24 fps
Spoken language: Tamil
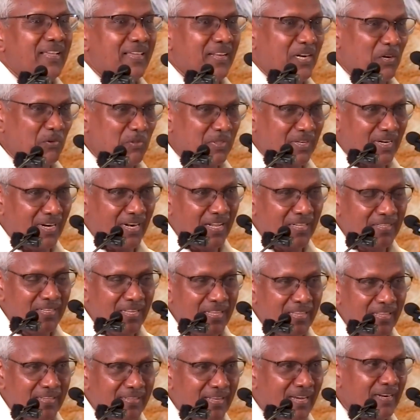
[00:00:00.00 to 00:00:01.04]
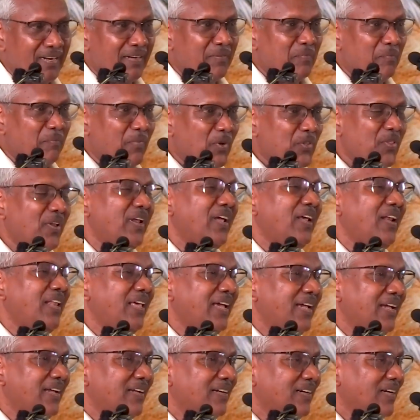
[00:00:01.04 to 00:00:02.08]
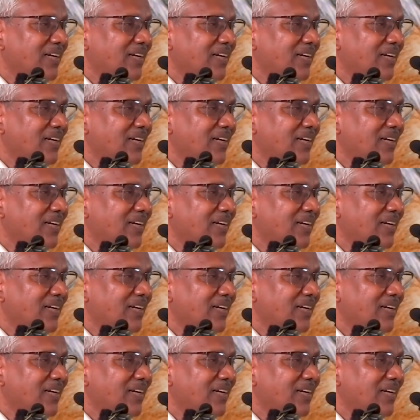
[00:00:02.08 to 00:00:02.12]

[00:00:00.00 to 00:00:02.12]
இருபத்தி ரெண்டாம் தேதி தான் மதுரையிலே